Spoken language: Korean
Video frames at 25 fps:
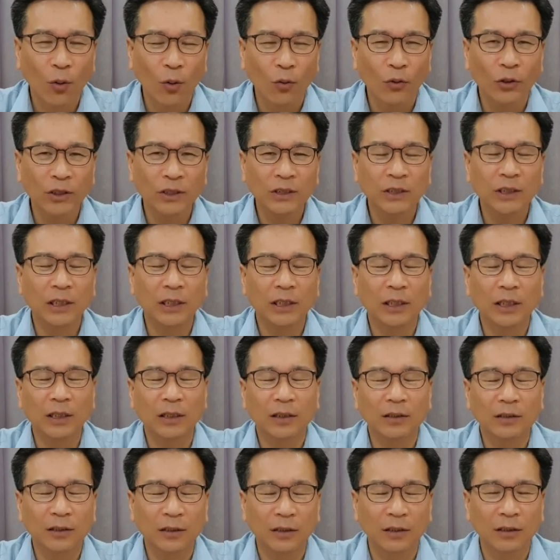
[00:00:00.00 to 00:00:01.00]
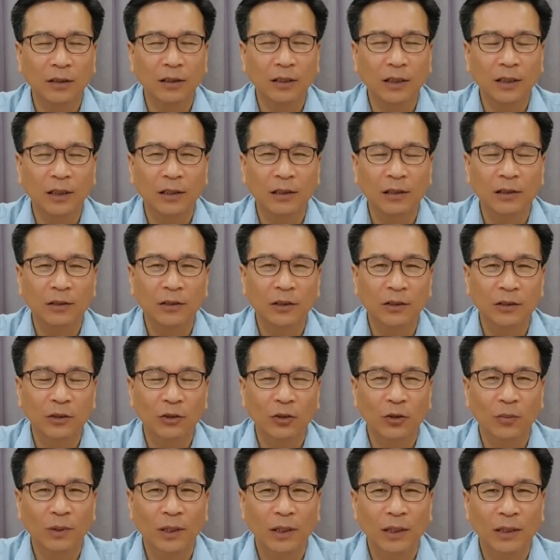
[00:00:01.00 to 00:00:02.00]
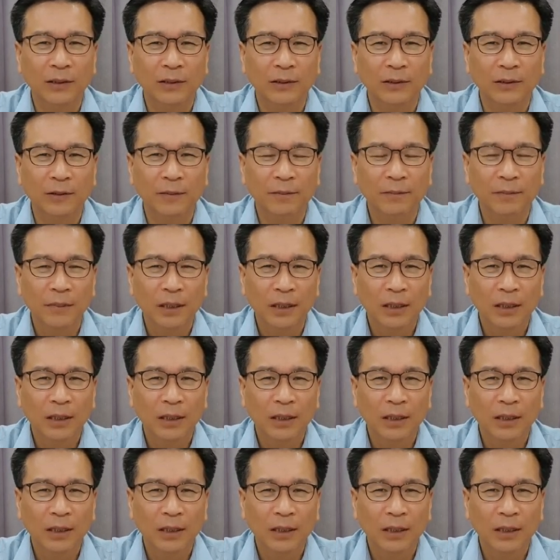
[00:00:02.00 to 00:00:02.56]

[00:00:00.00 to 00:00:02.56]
혼인시키는 그런 일을 저지르고 말았죠.